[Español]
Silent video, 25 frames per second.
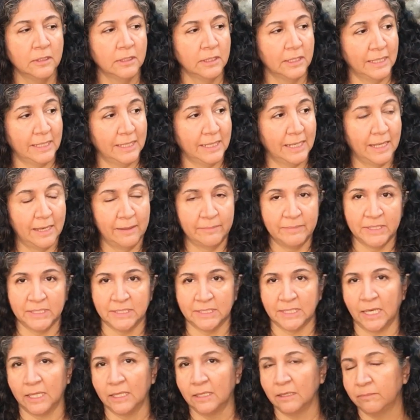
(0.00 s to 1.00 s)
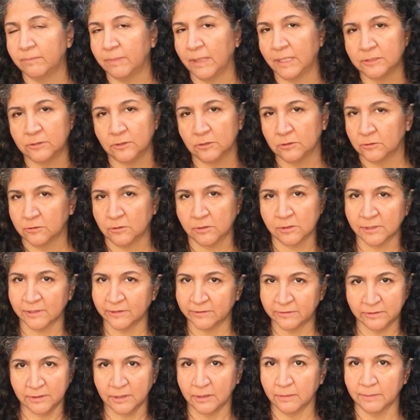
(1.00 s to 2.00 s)
la mitad del patio no
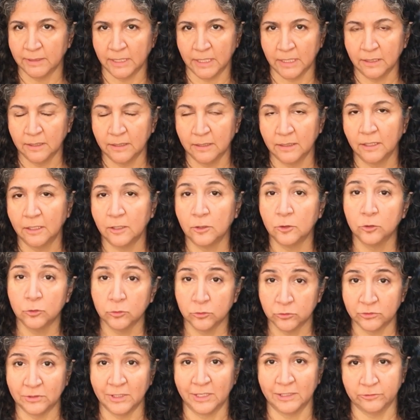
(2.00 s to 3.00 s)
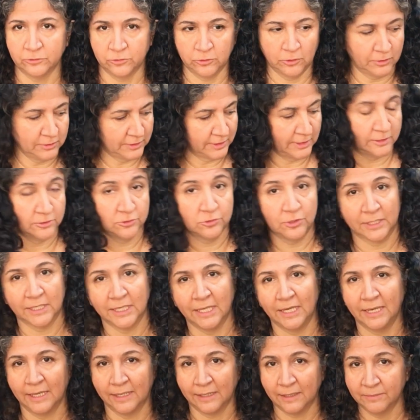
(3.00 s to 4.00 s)
recibe luz del sol. De hecho,
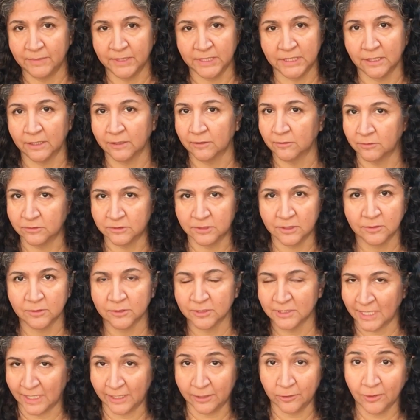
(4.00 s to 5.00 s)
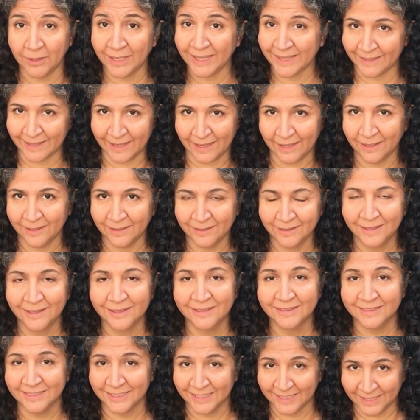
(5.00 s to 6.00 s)
aquí la camita de cultivo ya no le da
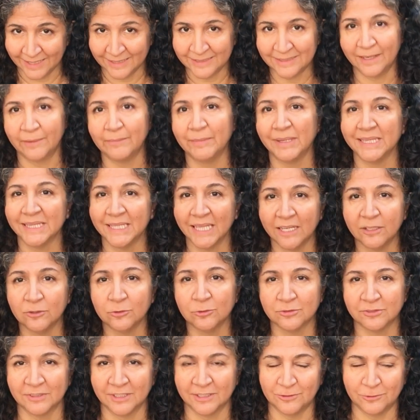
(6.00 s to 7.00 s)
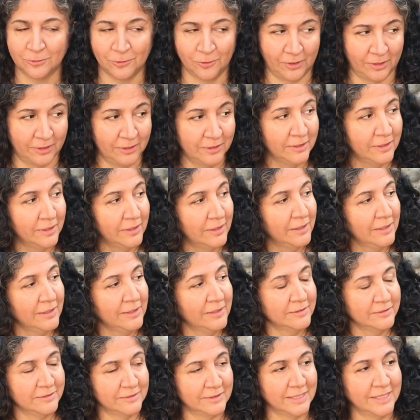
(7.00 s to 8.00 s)
directamente luz del sol.
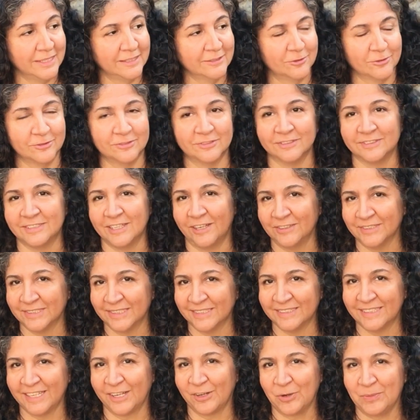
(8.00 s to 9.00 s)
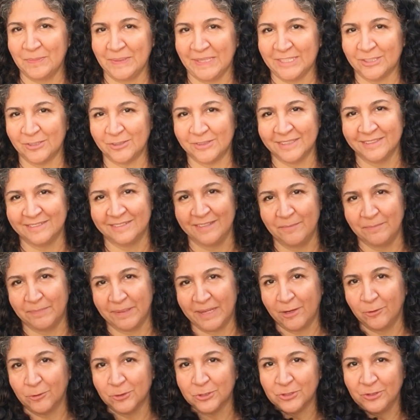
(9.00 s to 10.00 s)
Sí, entonces ya es que te comento que
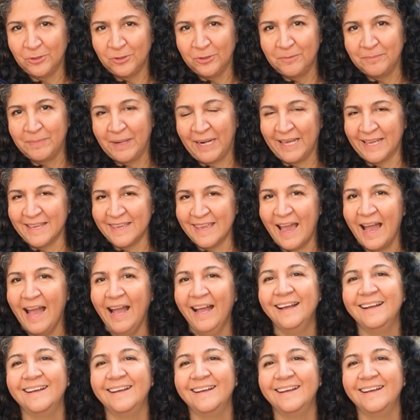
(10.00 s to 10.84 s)
siempre hago todo para allá,